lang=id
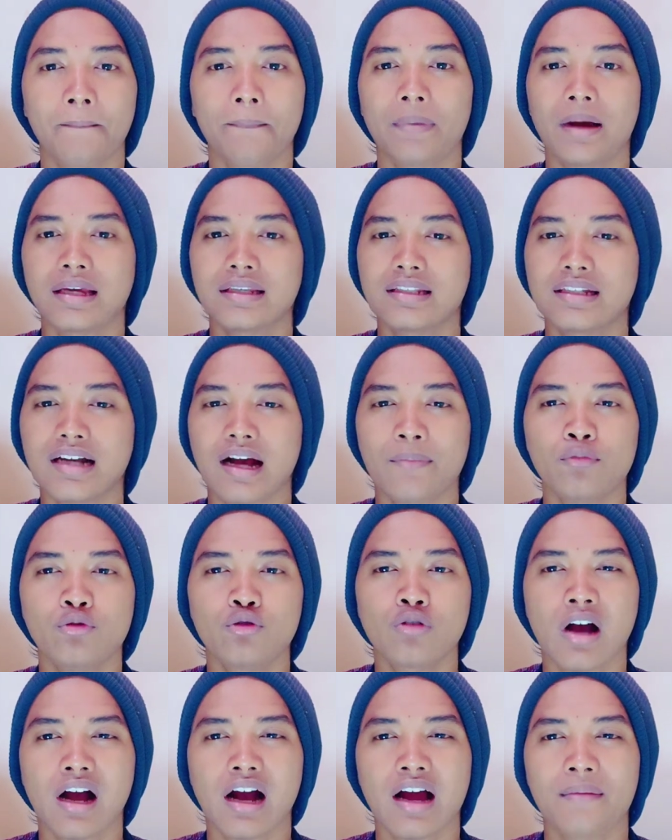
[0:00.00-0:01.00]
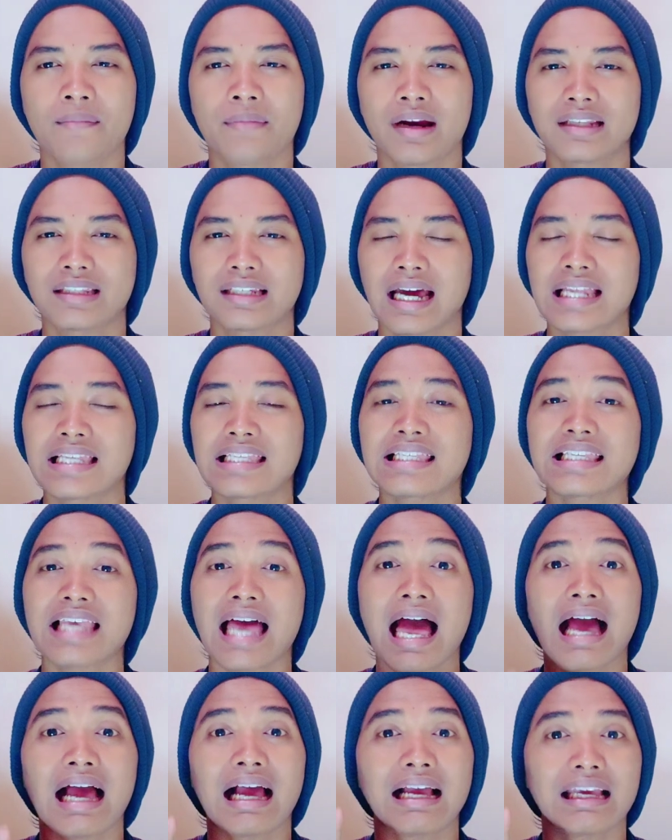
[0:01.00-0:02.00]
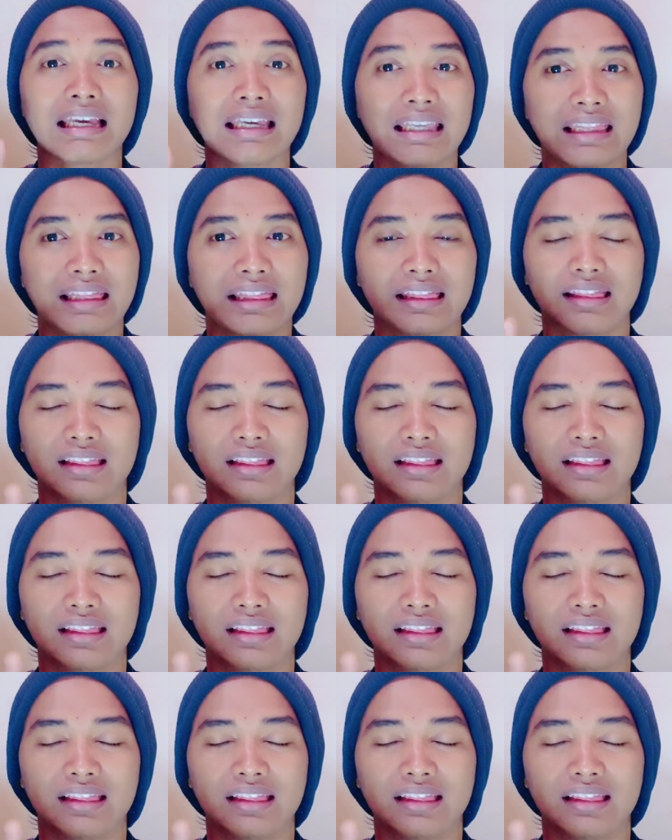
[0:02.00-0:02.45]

pasti kamu juga akan merasakan sakit.